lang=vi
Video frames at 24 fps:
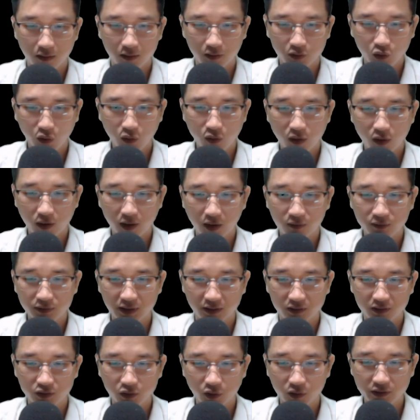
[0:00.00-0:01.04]
Tôi ngộ không
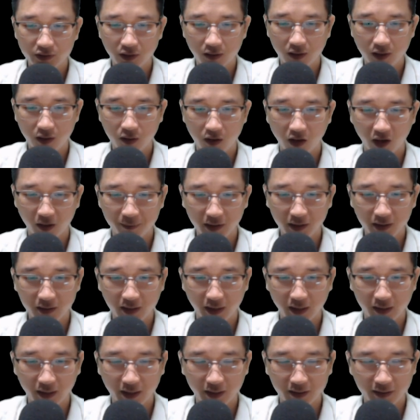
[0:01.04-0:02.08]
sửng sốt trước câu hỏi bất
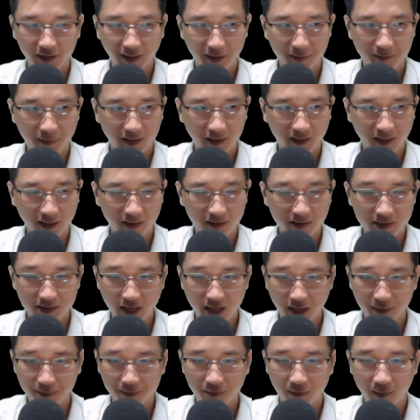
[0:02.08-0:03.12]
thình lình Theo bản năng liền
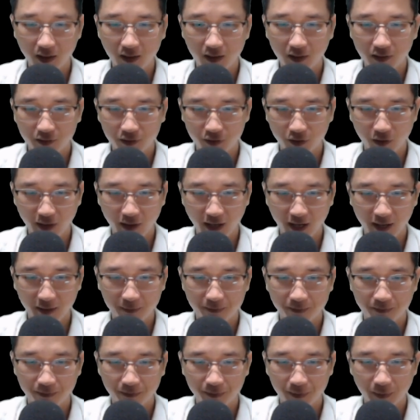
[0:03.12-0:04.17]
đáp Rồi ạ
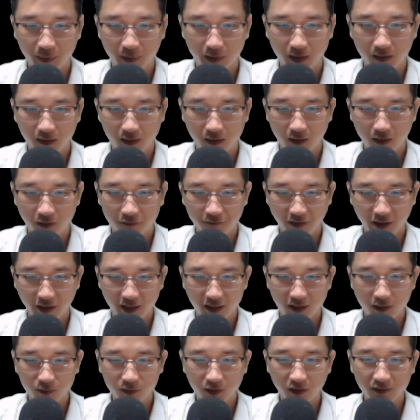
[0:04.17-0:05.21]

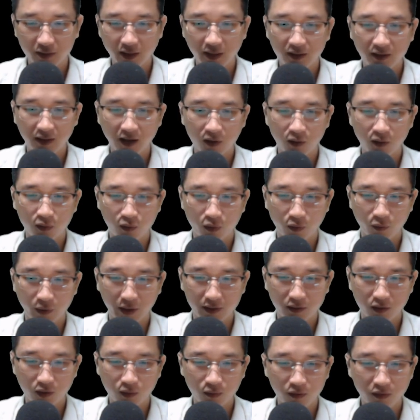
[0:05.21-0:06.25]
Vậy lúc đó tinh cầu của
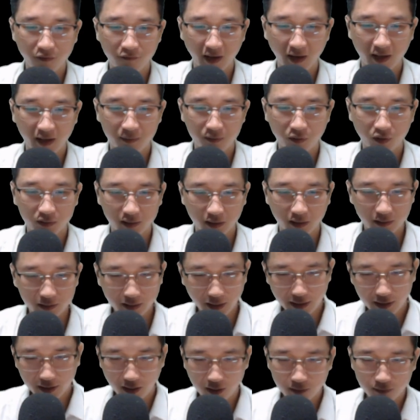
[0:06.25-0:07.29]
Nguyệt Cung có phải là một tử
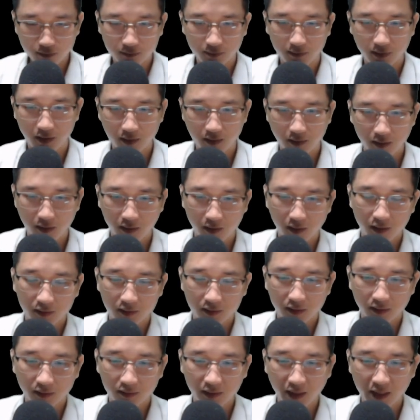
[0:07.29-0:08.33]
tinh không
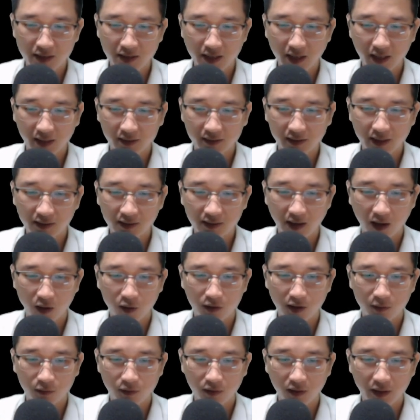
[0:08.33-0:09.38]
Tử tinh nghĩa là tinh cầu
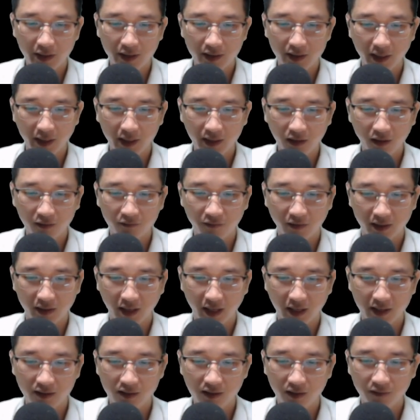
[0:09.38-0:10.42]
không có linh khí thực vật
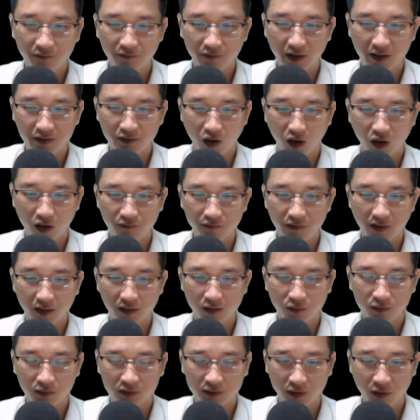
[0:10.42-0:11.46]
hay nước Vừa nhỏ vừa
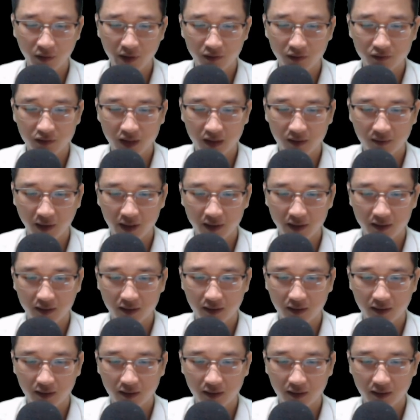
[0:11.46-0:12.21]
không có dấu hiệu sinh mệnh